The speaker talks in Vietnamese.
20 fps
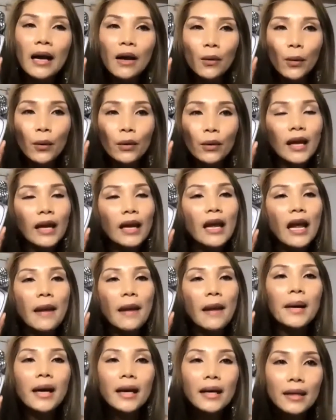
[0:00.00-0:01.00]
của thế hệ
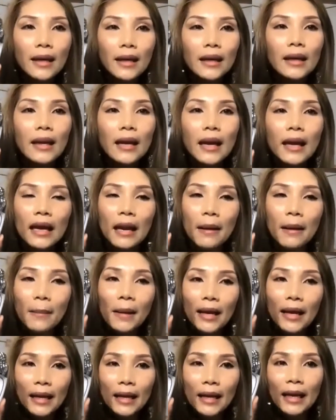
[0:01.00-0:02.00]
mới nhất là năm
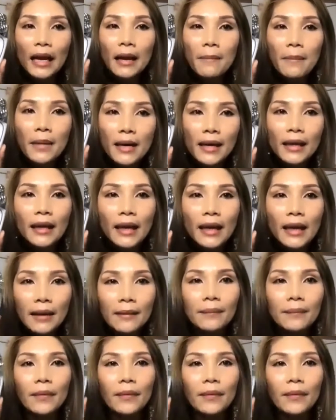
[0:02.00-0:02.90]
2020 ha